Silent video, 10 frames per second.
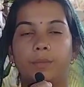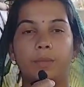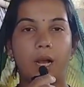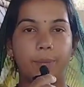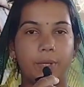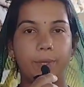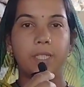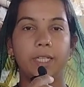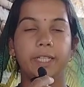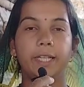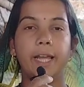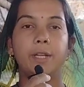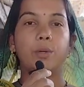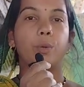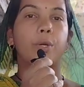आपकी बछड़ी की
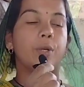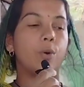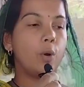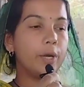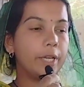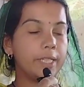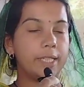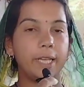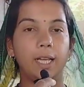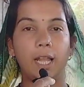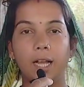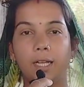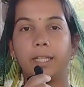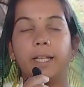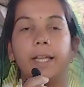डाइट हो गई और इसे गला कर
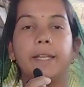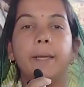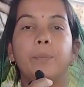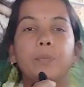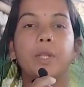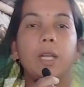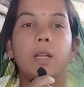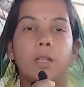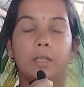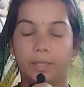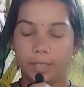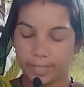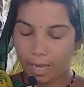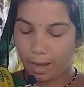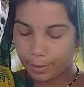खिलाइए जैसे
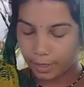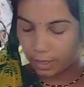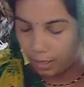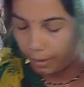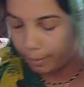आप इतना